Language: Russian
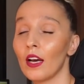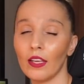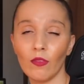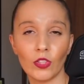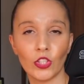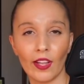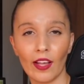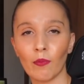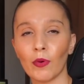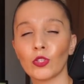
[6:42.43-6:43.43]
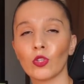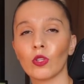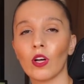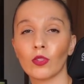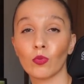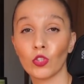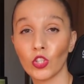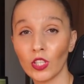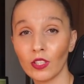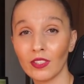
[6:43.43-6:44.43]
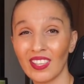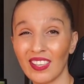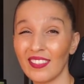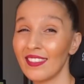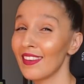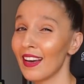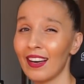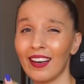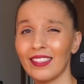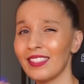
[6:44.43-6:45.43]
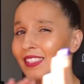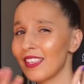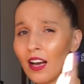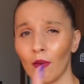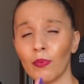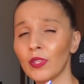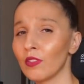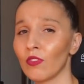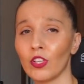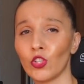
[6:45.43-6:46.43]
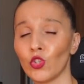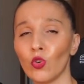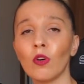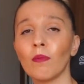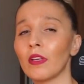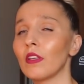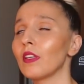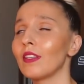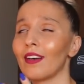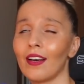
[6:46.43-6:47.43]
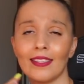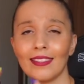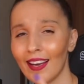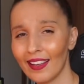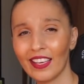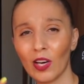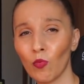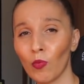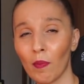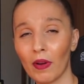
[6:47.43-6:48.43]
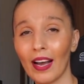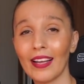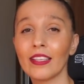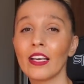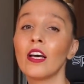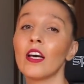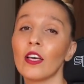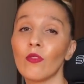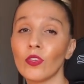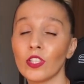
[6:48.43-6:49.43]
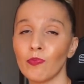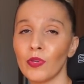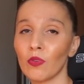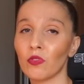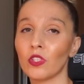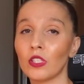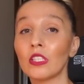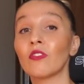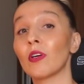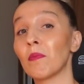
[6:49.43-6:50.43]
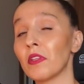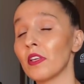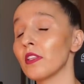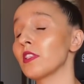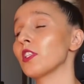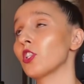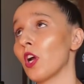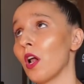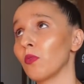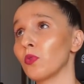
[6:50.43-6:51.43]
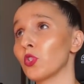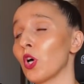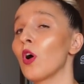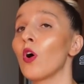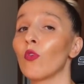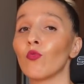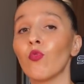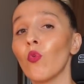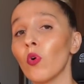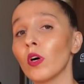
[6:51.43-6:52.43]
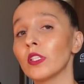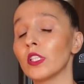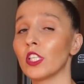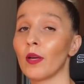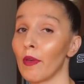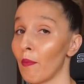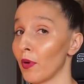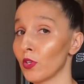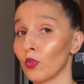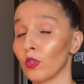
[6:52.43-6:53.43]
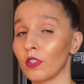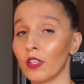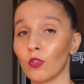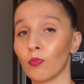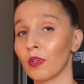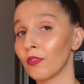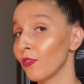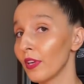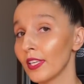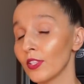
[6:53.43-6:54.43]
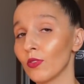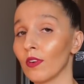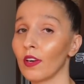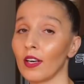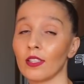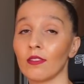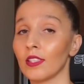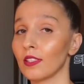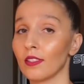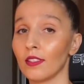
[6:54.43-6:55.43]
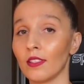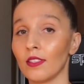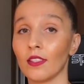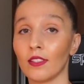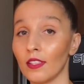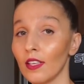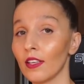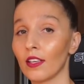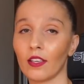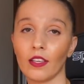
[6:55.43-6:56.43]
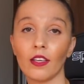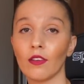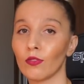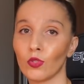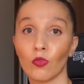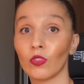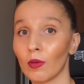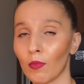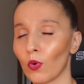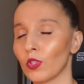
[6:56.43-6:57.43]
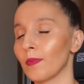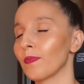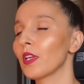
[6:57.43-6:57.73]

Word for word: И вот человек пошел, отучился, не хотя быть врачом и не хотя никому помогать. И вот теперь он сидит в кабинете и жалуется, вот зачем я пошел на эту профессию, оказывается, здесь нет денег и все в этом роде.